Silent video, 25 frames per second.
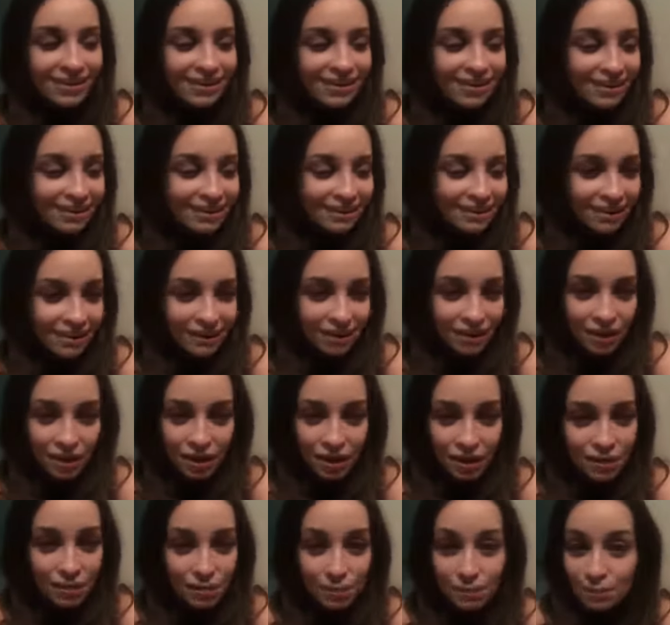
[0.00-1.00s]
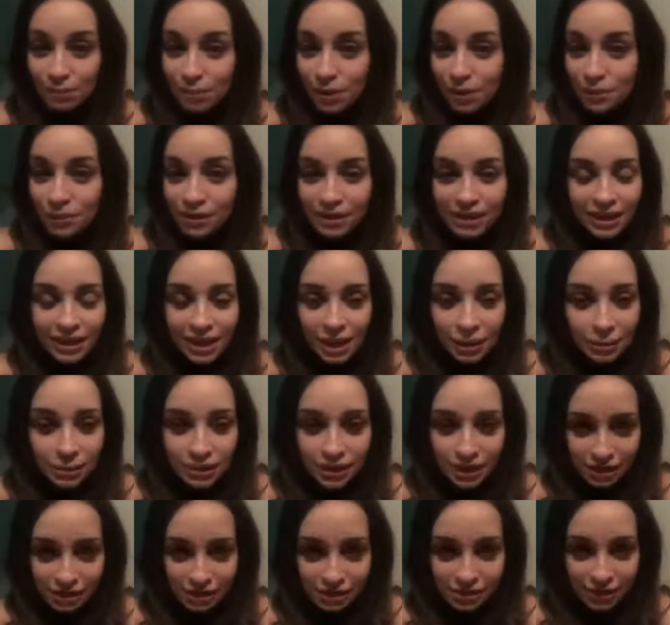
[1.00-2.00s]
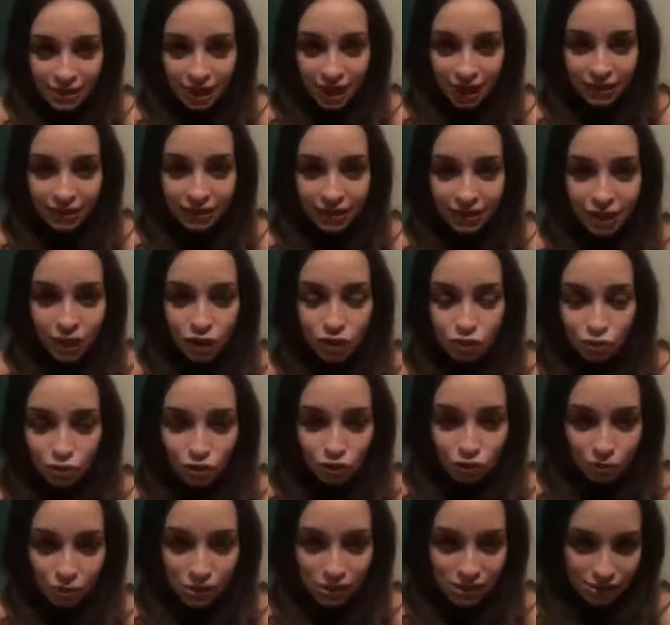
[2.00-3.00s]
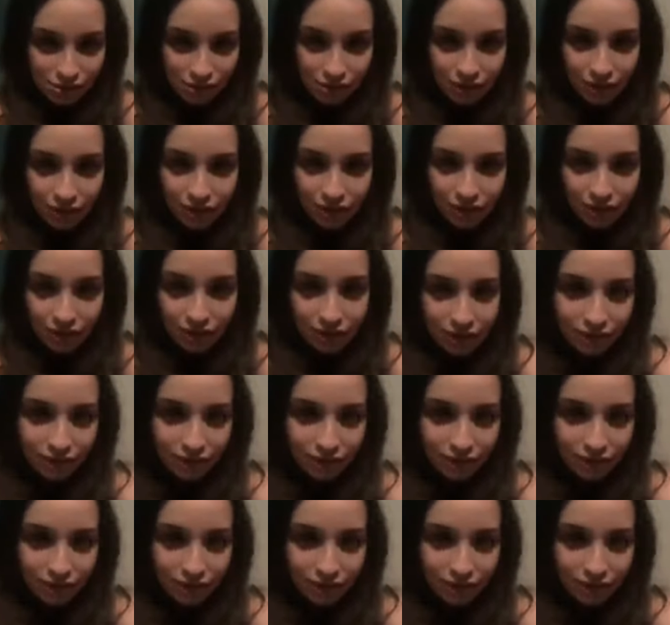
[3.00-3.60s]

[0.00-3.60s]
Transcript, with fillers: آه، ما بقدر ابدا انزل على الدرج واتمسك